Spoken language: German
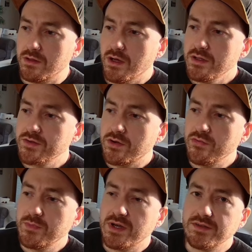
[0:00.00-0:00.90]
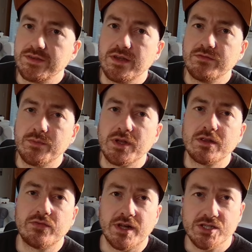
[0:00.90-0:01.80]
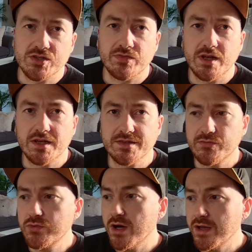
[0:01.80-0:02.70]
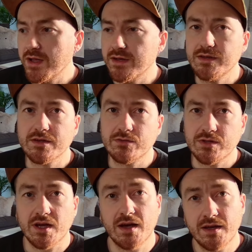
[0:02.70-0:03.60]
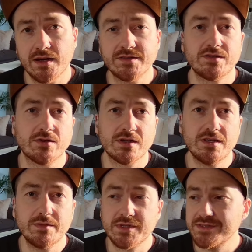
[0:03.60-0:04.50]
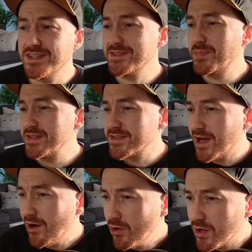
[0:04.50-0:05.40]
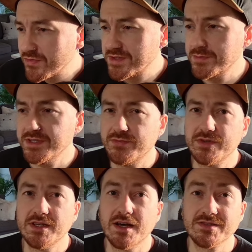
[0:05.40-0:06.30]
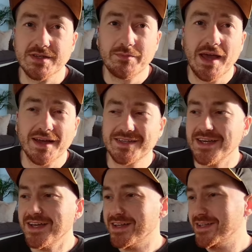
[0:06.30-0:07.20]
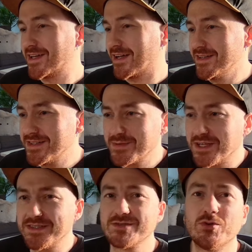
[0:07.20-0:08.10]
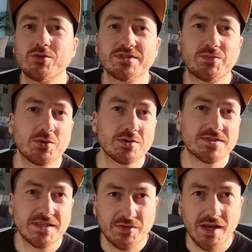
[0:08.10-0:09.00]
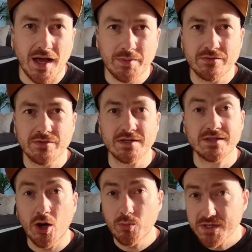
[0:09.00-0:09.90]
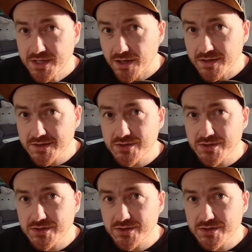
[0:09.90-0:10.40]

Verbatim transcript: Ja, also offenbar hat sie irgendwann mal den Falschen verlassen für einen anderen und der eine hat sie noch geliebt. Das passt auch auf ziemlich viele. Also ihr merkt, ich kann diesem ganzen Hokuspokus nicht viel abgewinnen. Glaubt ihr an